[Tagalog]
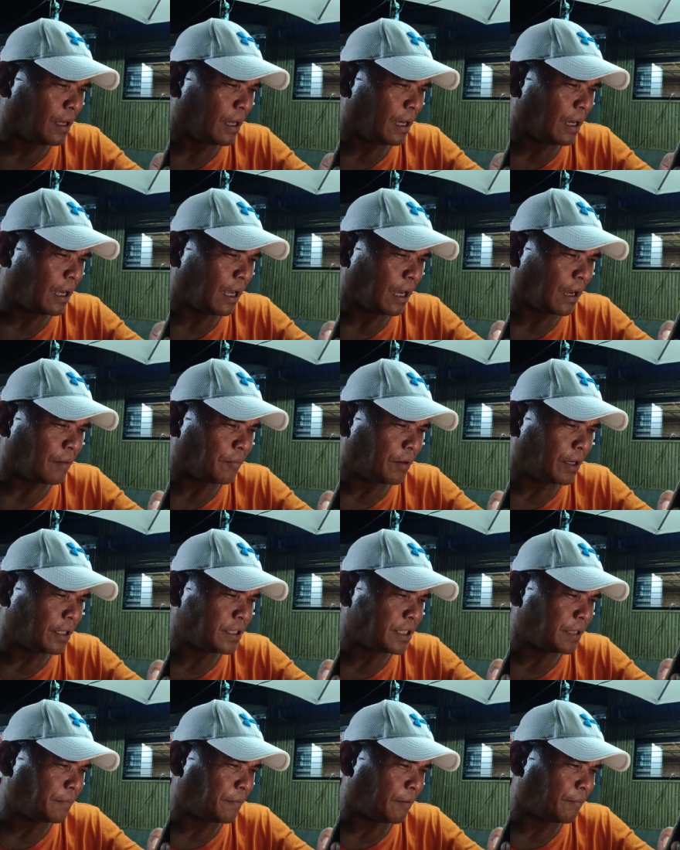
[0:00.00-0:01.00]
Ayan, Mary
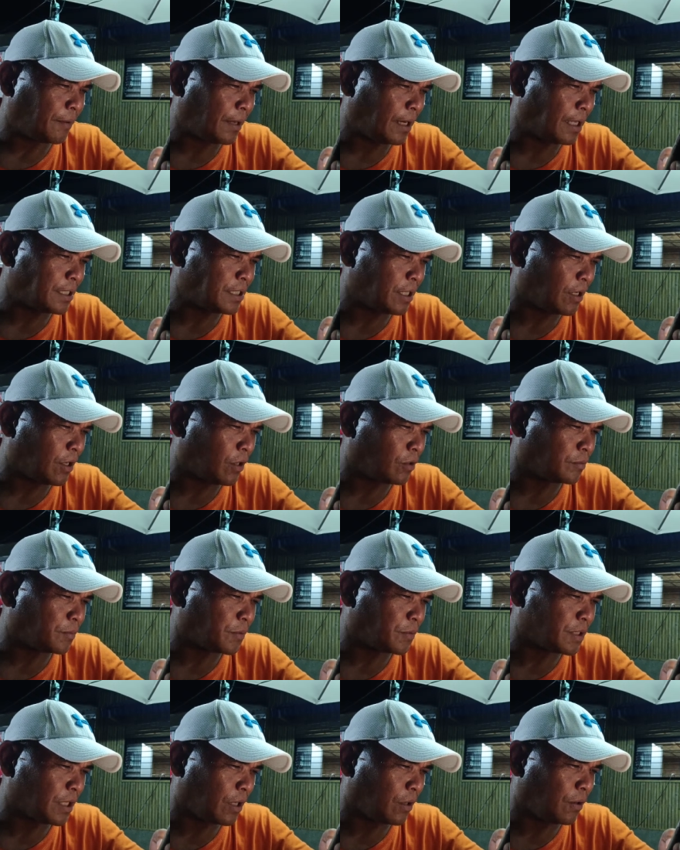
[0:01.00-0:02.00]
Jane Pabela, shout out
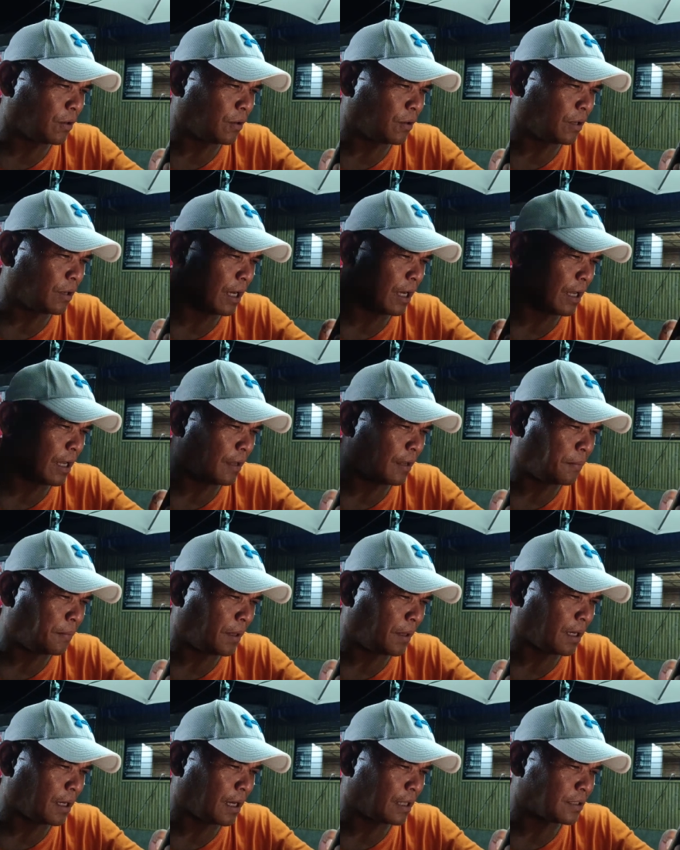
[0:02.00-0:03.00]
po sa iyo, kay
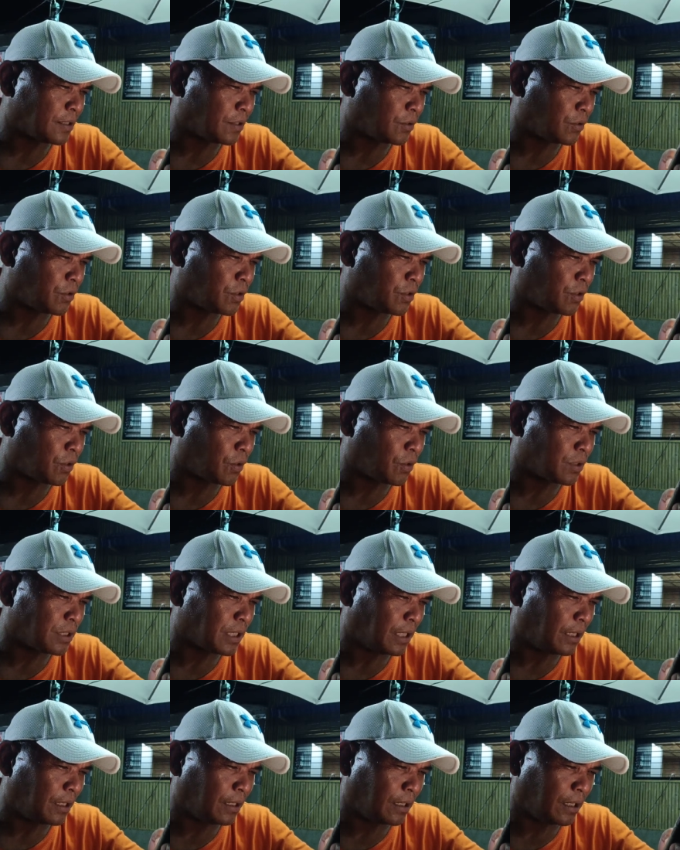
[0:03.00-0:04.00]
Mika Studio,
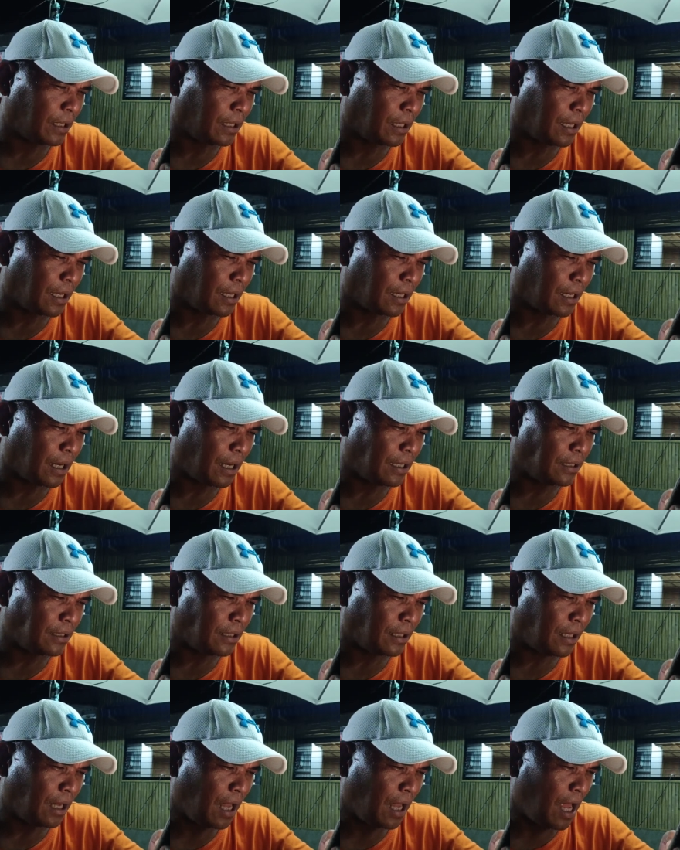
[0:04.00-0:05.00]
Rosalyn
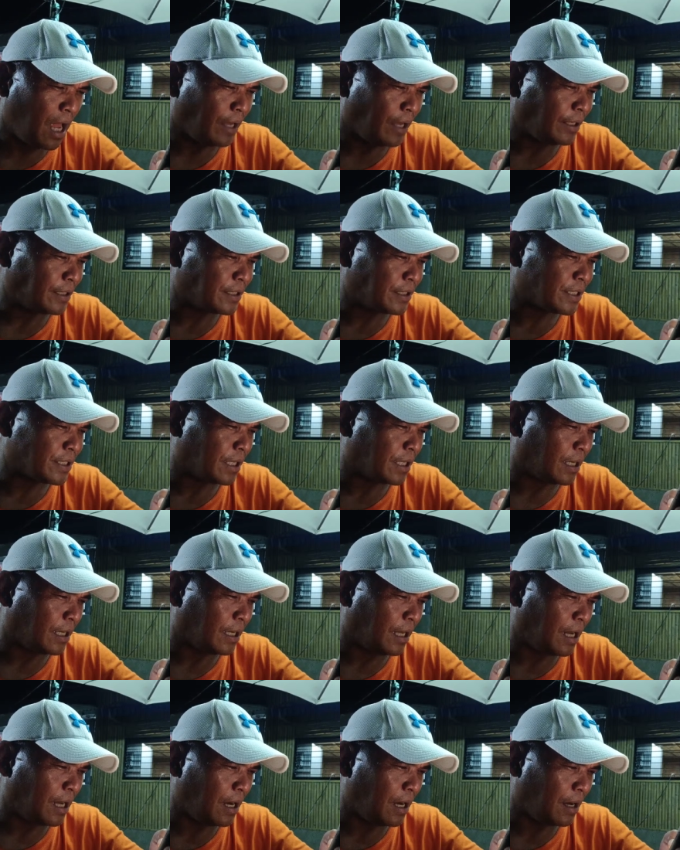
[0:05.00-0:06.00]
Ilyeran,
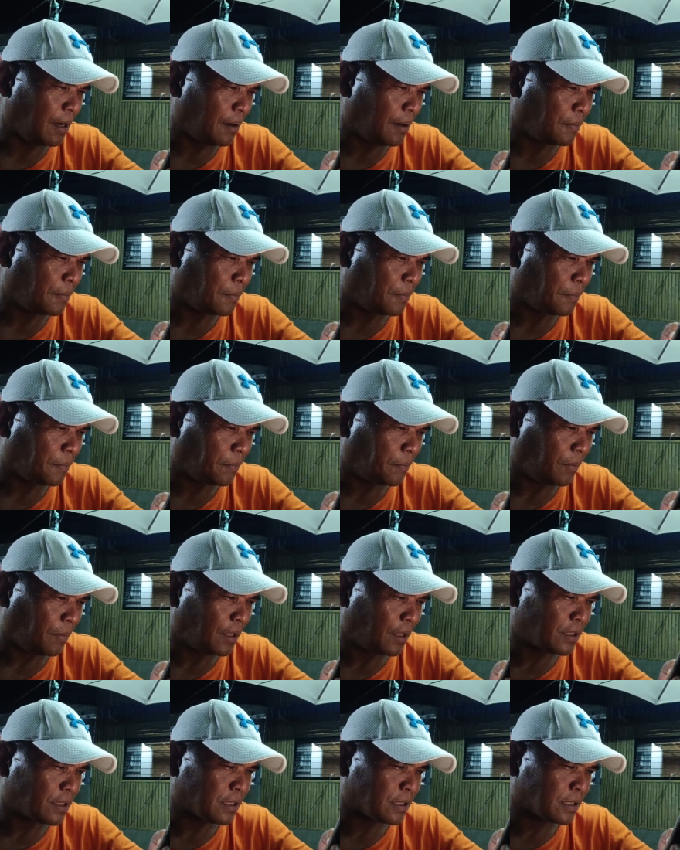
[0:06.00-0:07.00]
Inshallah
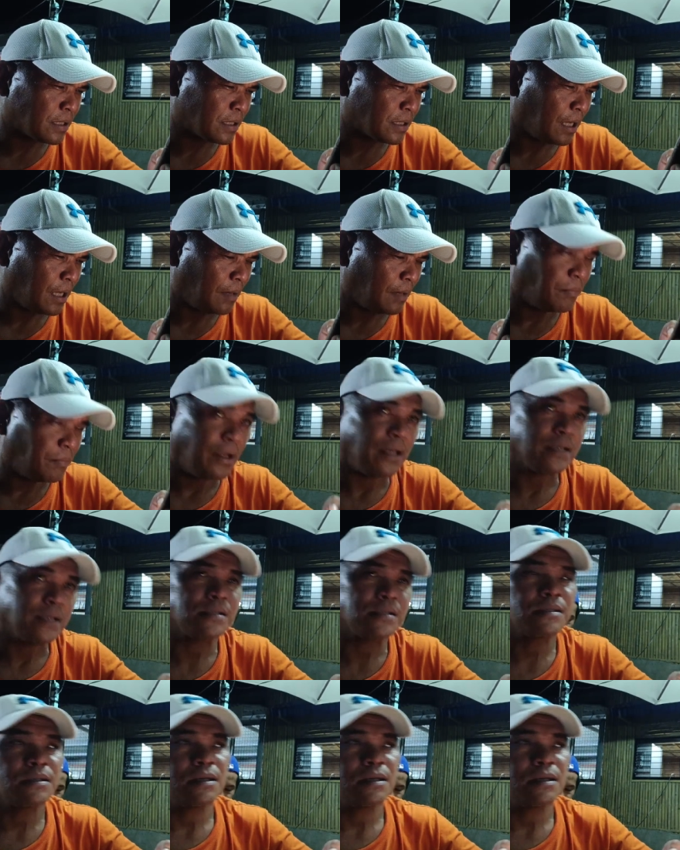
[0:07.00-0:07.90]
means God bless.